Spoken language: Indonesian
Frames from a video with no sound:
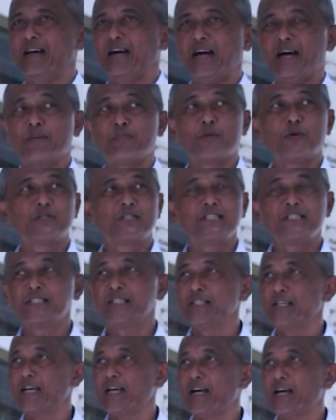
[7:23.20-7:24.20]
uh,
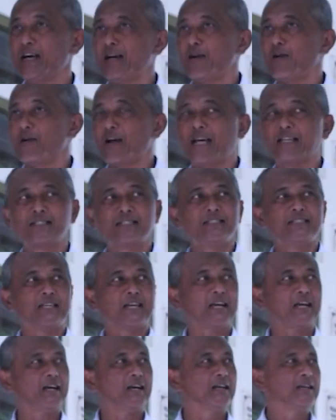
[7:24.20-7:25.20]
posisinya
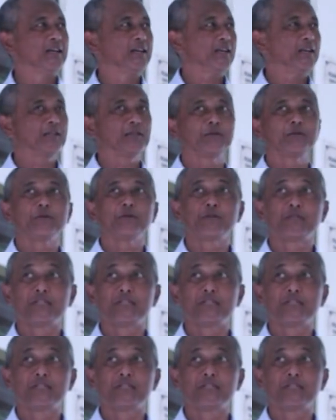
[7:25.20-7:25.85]
lokasinya itu